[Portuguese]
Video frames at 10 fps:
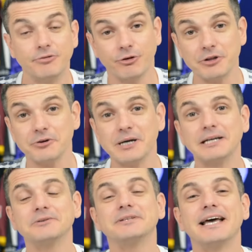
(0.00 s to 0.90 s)
E foi
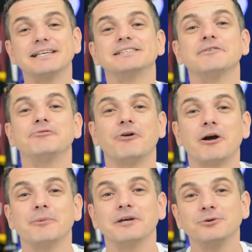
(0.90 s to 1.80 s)
jogando dessa
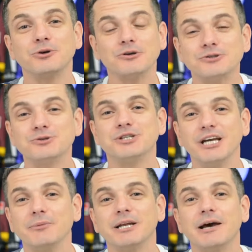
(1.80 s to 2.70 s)
forma que o nosso
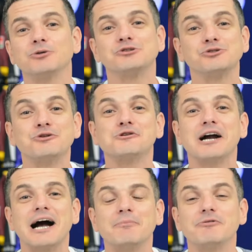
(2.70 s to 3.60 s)
time, né, o
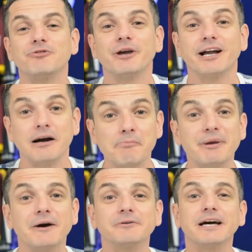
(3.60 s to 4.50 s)
Sorocaba, foi
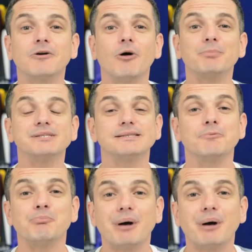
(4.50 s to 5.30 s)
campeão da Copa São